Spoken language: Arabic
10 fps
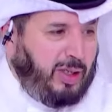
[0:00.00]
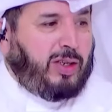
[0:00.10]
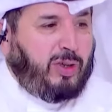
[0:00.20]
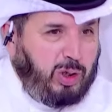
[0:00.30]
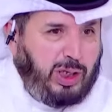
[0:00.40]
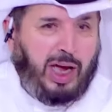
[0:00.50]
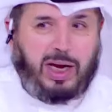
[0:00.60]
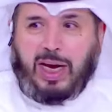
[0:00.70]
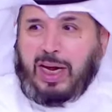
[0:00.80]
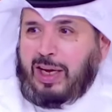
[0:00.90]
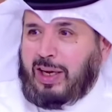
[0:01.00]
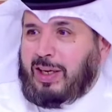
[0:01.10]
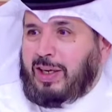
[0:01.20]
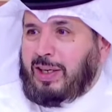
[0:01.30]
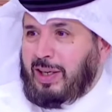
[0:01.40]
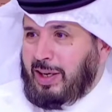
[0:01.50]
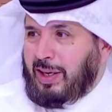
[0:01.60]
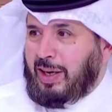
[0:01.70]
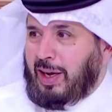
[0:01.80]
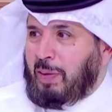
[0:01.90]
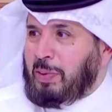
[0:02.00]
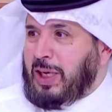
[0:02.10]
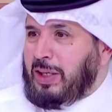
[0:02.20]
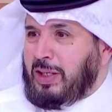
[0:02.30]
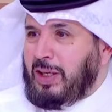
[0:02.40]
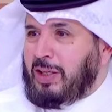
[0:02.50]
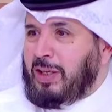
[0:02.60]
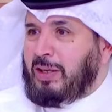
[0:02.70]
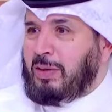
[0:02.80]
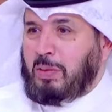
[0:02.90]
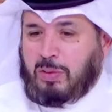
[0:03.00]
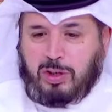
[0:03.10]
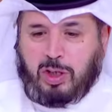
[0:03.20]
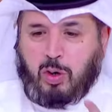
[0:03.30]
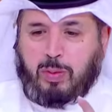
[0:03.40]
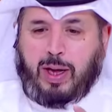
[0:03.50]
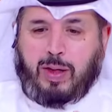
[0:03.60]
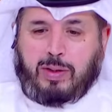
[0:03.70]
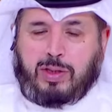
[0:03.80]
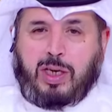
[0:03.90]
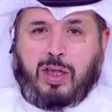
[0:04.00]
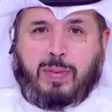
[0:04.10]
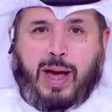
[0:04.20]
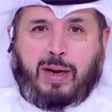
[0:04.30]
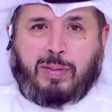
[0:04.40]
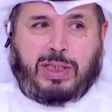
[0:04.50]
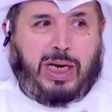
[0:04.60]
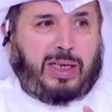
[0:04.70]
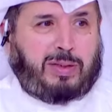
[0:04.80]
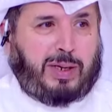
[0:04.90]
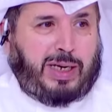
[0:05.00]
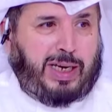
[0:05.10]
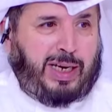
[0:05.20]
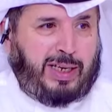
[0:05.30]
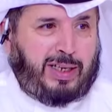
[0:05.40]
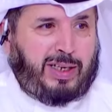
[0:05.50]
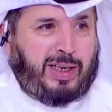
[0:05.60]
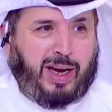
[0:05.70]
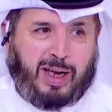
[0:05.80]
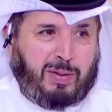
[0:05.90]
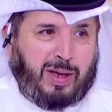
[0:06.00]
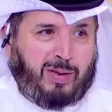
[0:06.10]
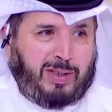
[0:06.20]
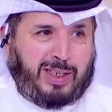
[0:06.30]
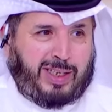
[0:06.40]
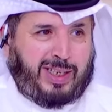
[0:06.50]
كل صحن عليه حبتين ديك رومي هذا كأنه ذبايح ما شاء الله تبارك الله الله يبيض وجهك